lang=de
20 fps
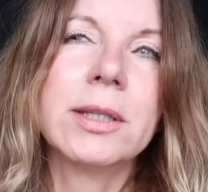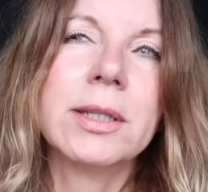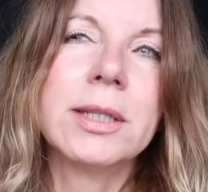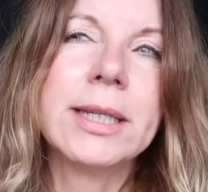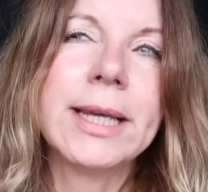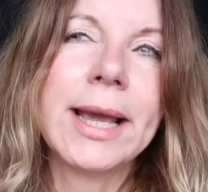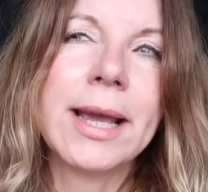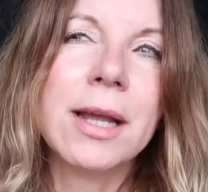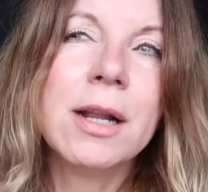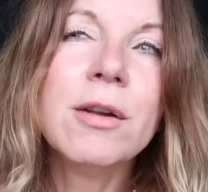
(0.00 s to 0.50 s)

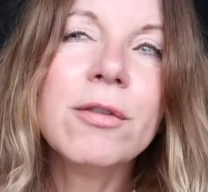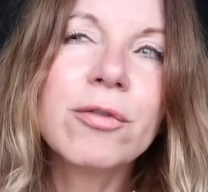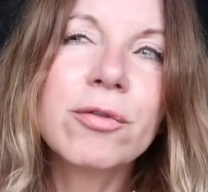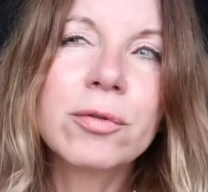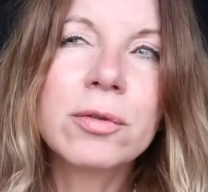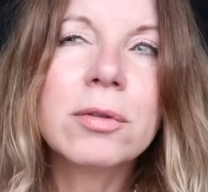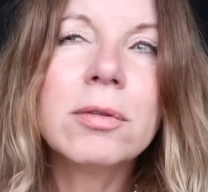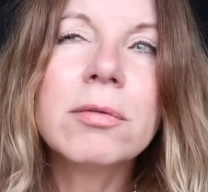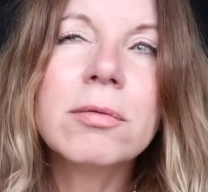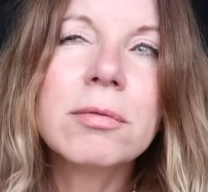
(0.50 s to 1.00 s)
die
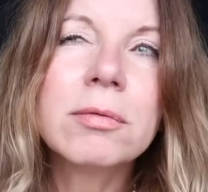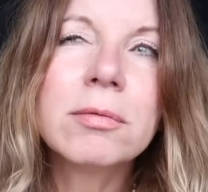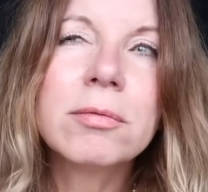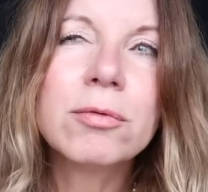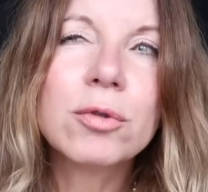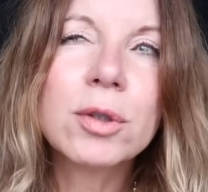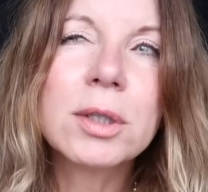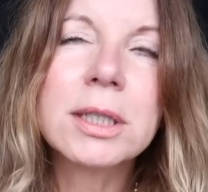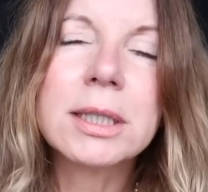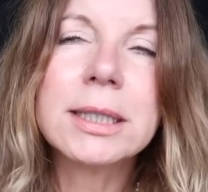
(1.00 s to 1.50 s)
helfen,
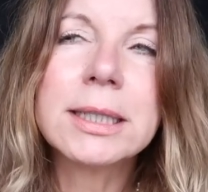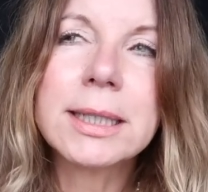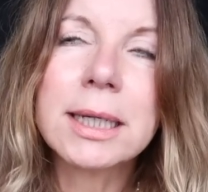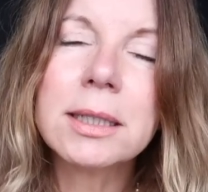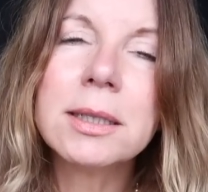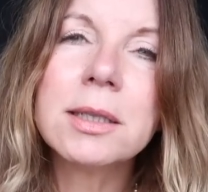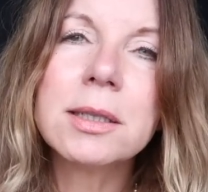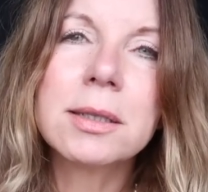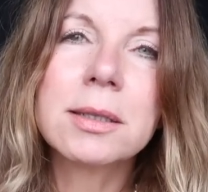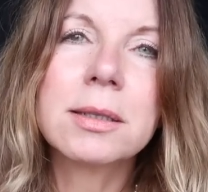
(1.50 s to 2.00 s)
wirklich die
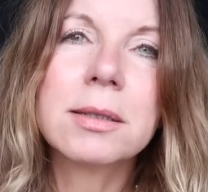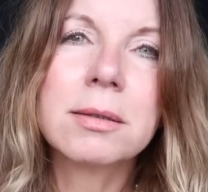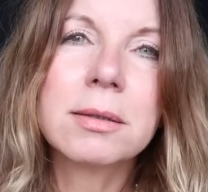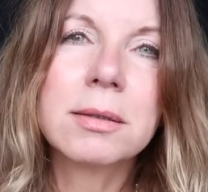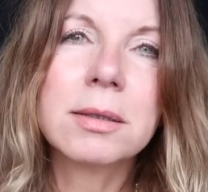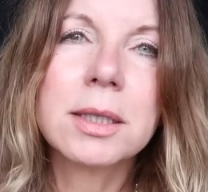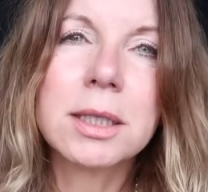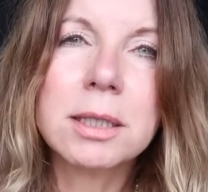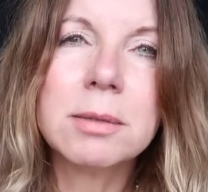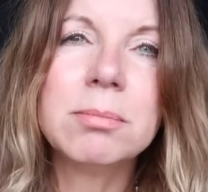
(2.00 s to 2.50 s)
ganz
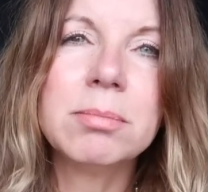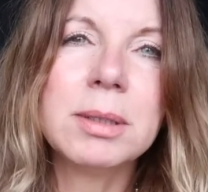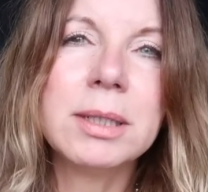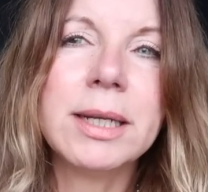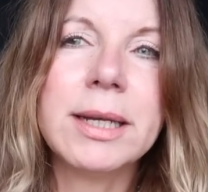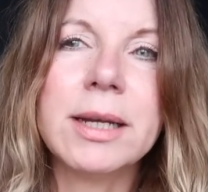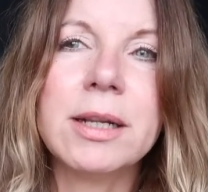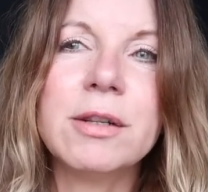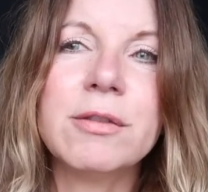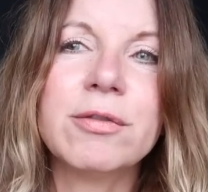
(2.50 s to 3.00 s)
simpel
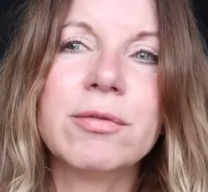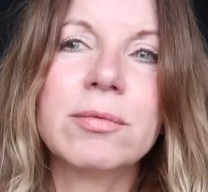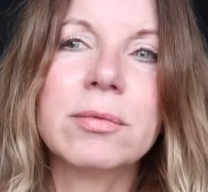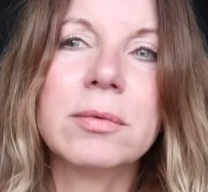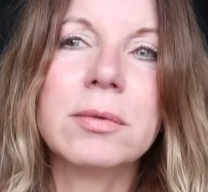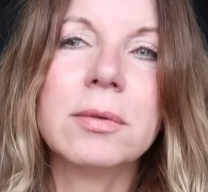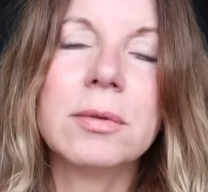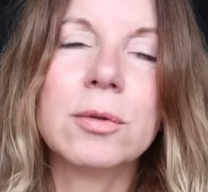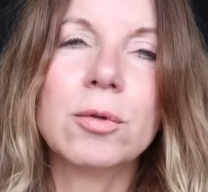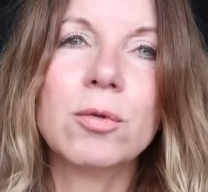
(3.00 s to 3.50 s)

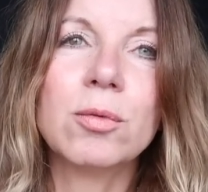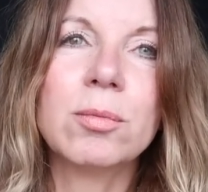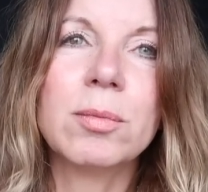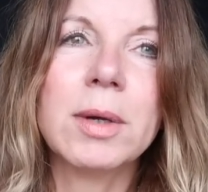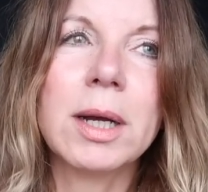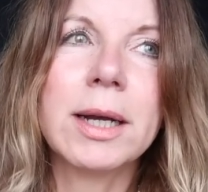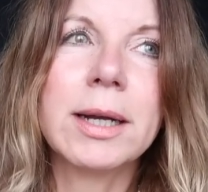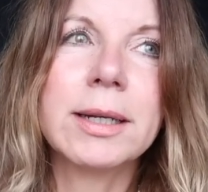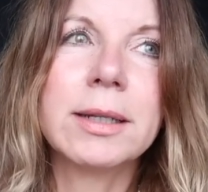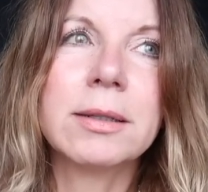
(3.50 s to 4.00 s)
helfen,
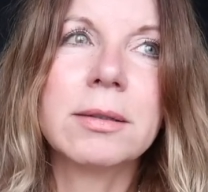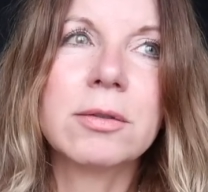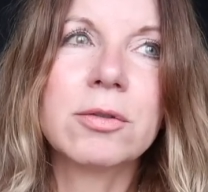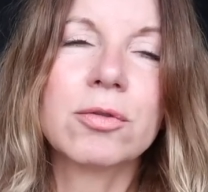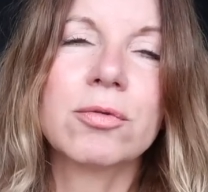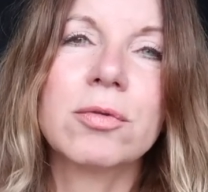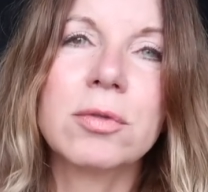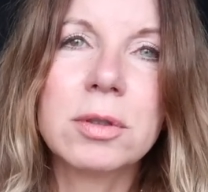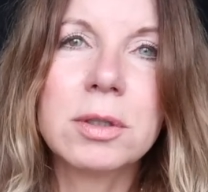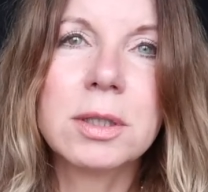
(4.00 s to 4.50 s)
um ein,
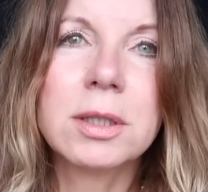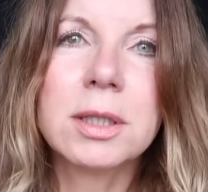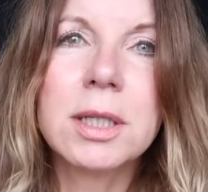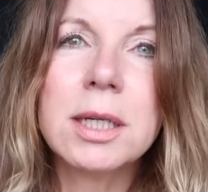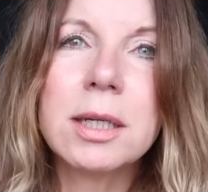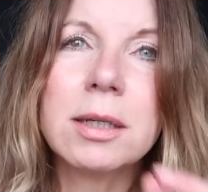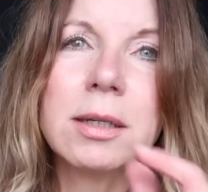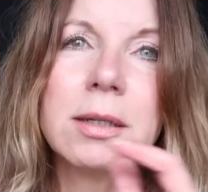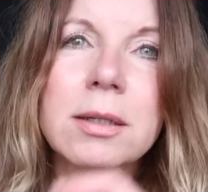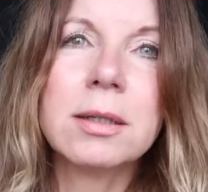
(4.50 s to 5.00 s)
so ein
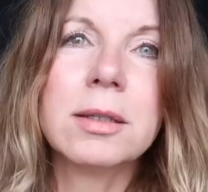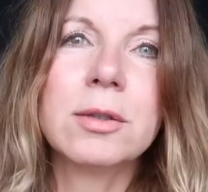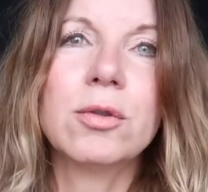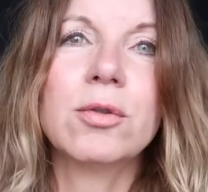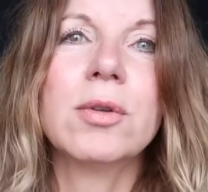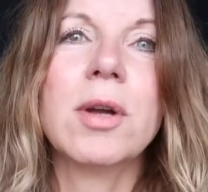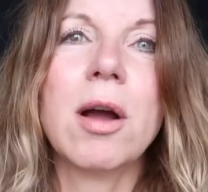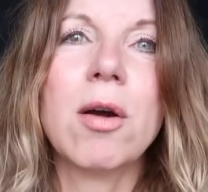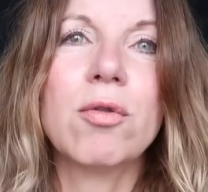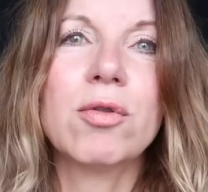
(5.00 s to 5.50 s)
Kicken
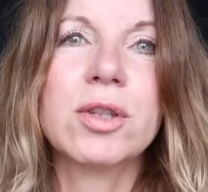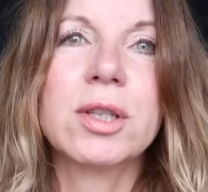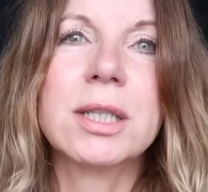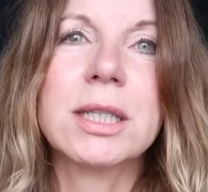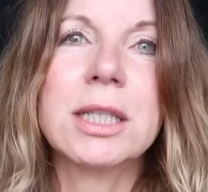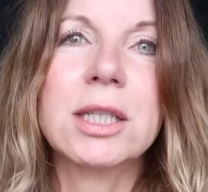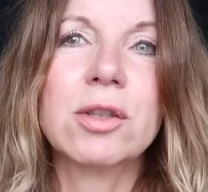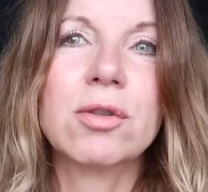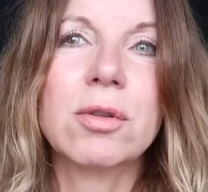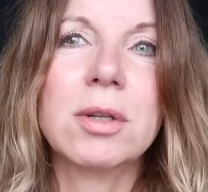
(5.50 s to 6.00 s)
jünger
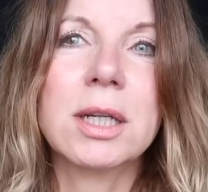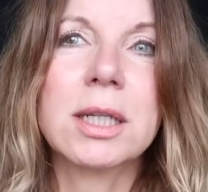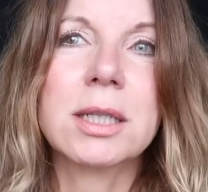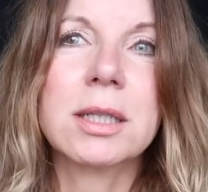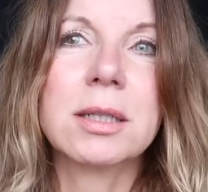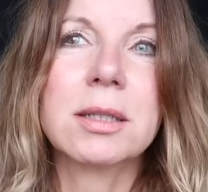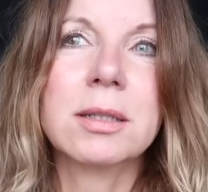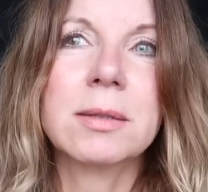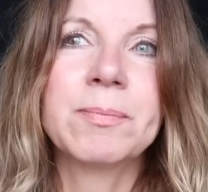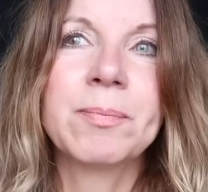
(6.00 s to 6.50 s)
aussehen zu
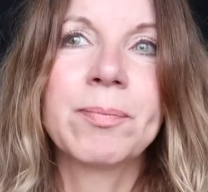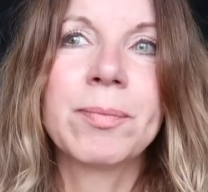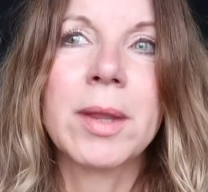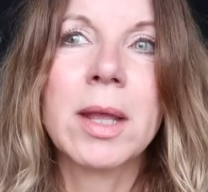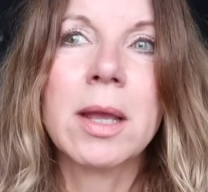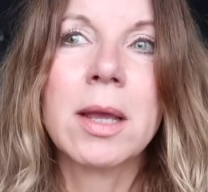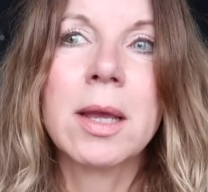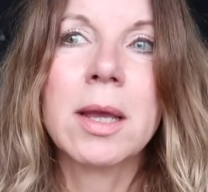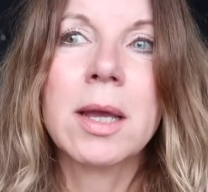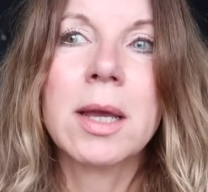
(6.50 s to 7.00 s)
lassen.
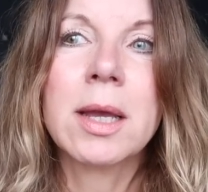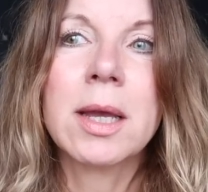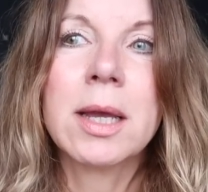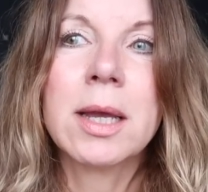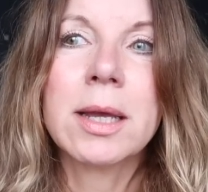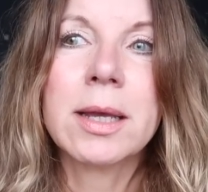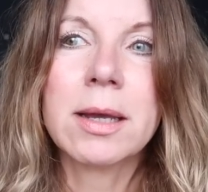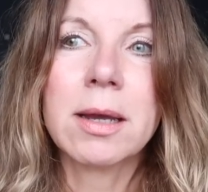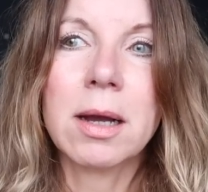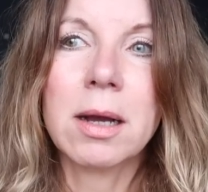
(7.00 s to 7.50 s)

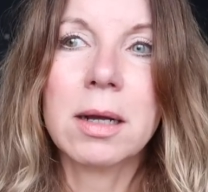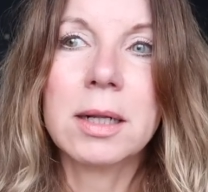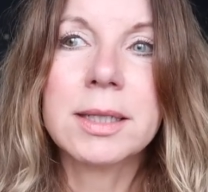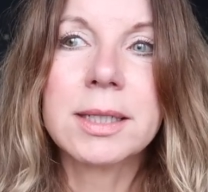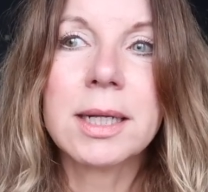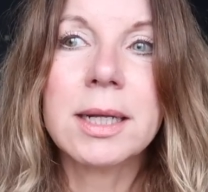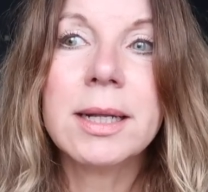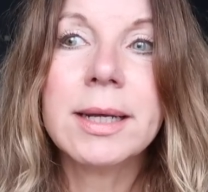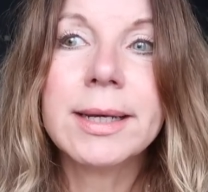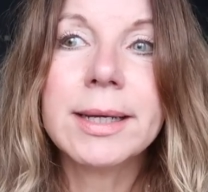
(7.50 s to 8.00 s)
Ja,
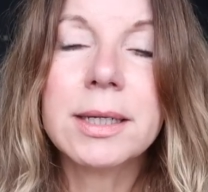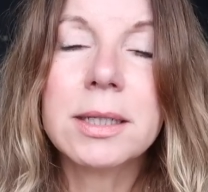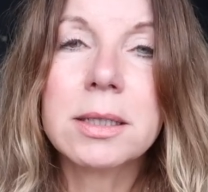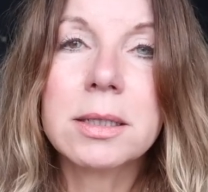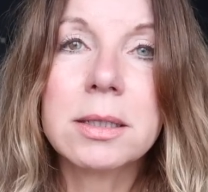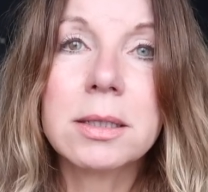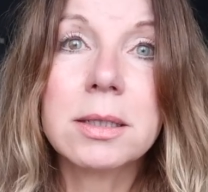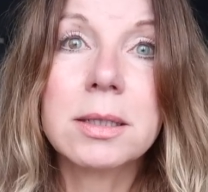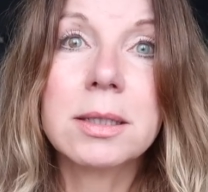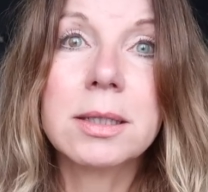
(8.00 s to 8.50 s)
als
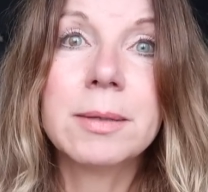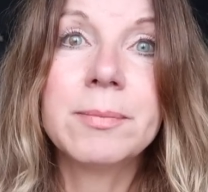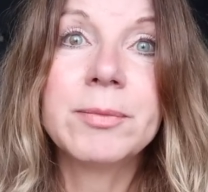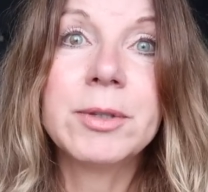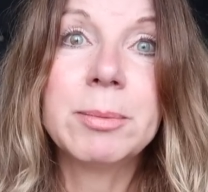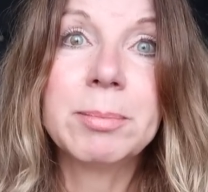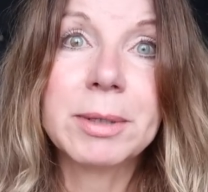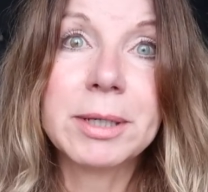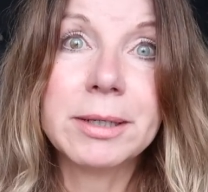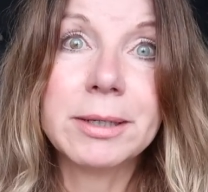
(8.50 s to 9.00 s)
allererstes
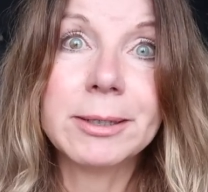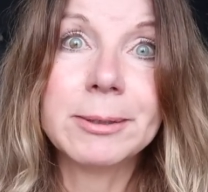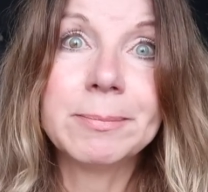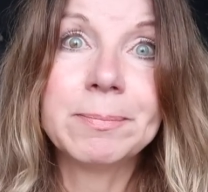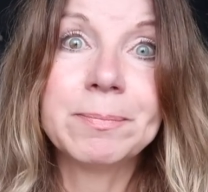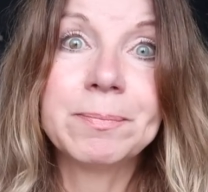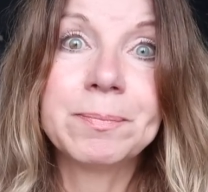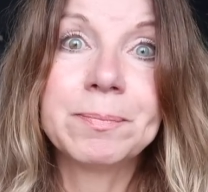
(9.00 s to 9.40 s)
die Brille.